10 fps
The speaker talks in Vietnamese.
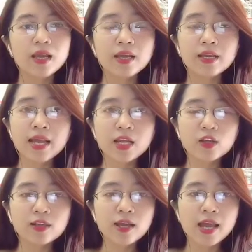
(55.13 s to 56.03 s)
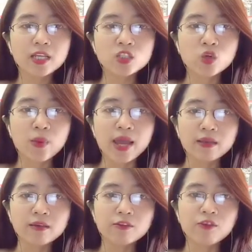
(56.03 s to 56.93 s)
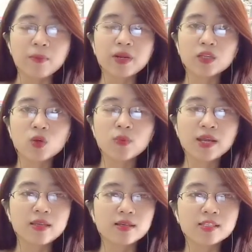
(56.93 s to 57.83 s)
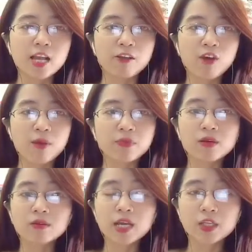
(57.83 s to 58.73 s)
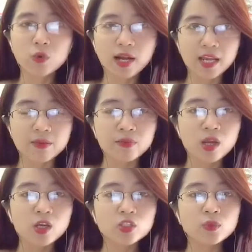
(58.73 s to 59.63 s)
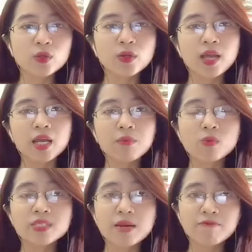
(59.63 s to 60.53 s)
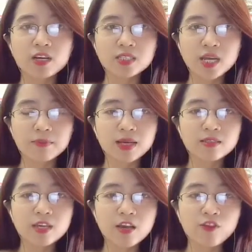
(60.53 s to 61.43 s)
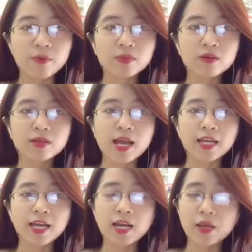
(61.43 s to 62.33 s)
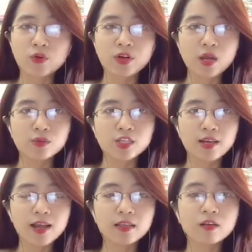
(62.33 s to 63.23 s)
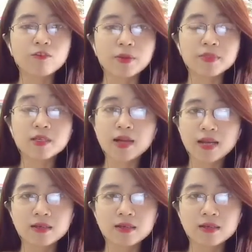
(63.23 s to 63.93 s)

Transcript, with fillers: Hiện nay có tới hàng chục hãng dược phẩm đã tung ra những sản phẩm từ cây thuốc này. Chúng tôi thấy 100% các chế phẩm từ cà gai leo đều chỉ là thực phẩm chức năng,